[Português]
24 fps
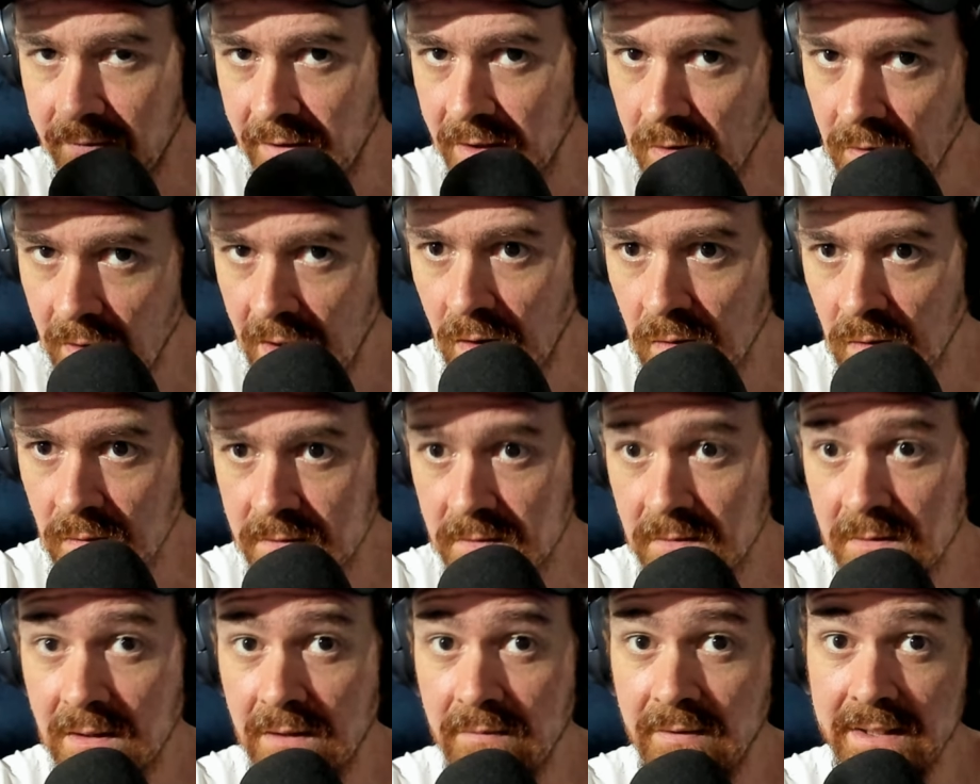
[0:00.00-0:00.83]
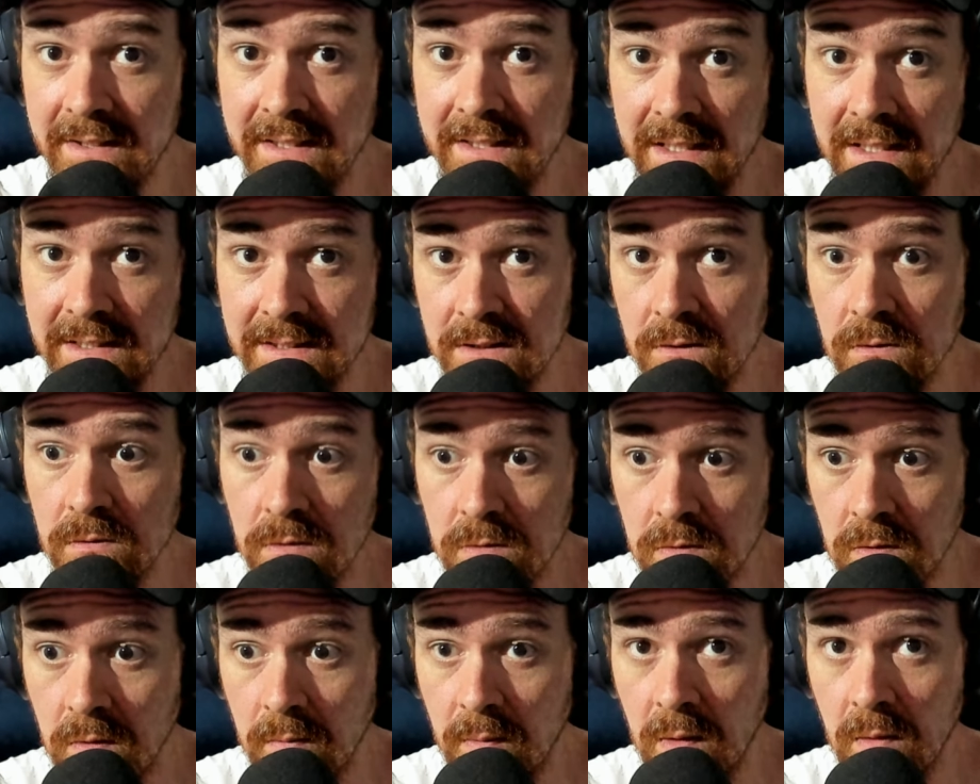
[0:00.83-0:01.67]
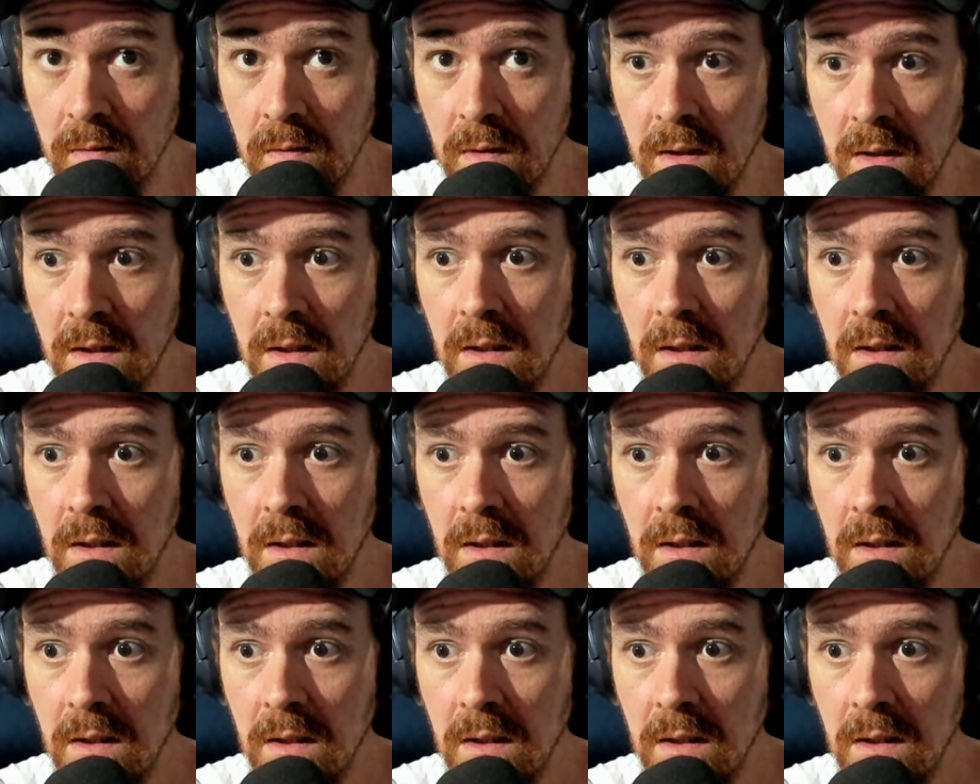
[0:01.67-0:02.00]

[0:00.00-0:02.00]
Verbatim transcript: vai tocar o sino lá, vai trazer o summon.